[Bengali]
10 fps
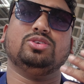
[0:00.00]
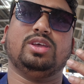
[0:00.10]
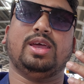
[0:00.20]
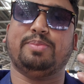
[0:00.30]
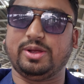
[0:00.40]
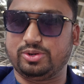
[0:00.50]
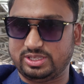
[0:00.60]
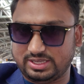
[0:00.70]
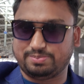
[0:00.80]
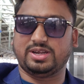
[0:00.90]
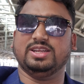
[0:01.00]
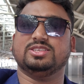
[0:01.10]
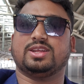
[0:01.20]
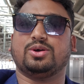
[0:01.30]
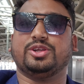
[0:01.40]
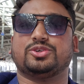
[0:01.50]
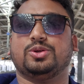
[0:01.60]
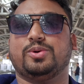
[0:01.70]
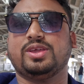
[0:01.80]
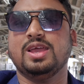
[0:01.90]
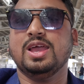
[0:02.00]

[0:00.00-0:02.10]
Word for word: অ্যাপ্লাই করতেছে আমরা নিজেরা অনেক সময়